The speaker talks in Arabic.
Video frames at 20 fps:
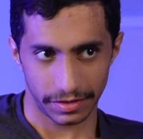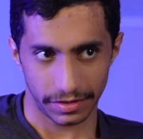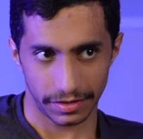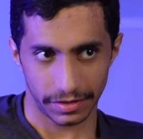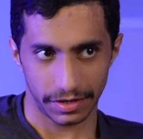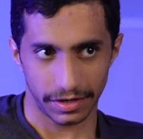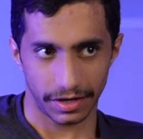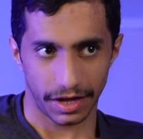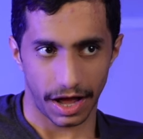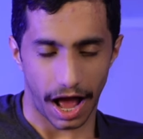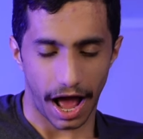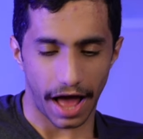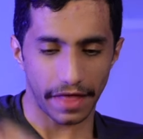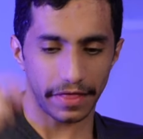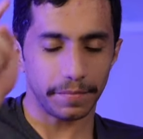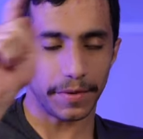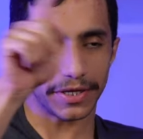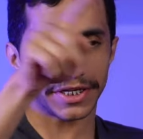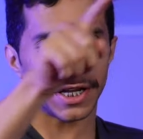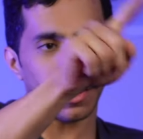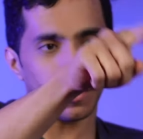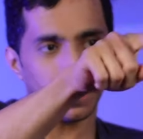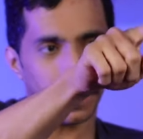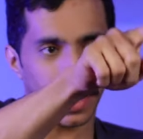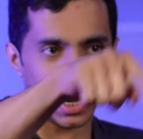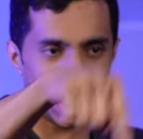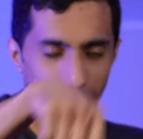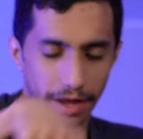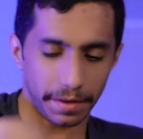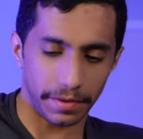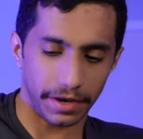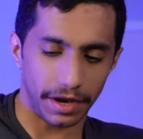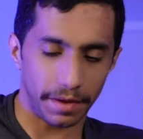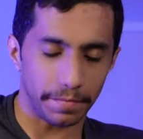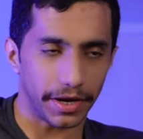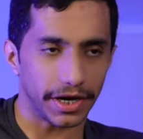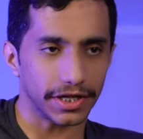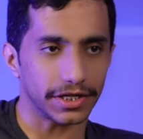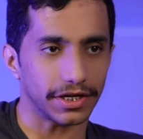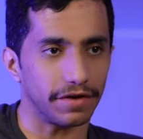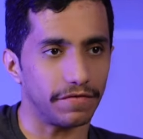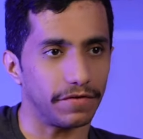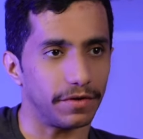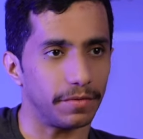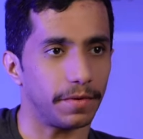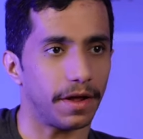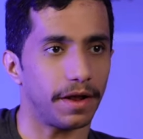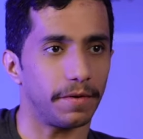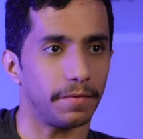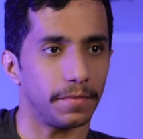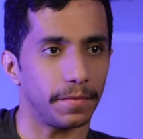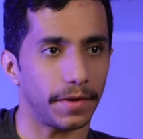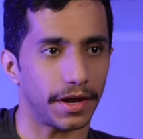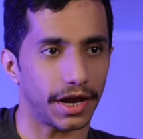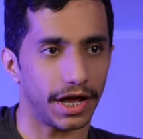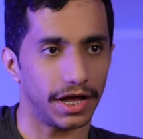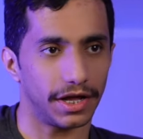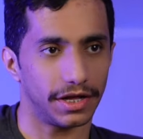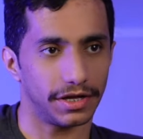لاعب دكه هذه بجاوب عليها لما ندخل في يعني الوضع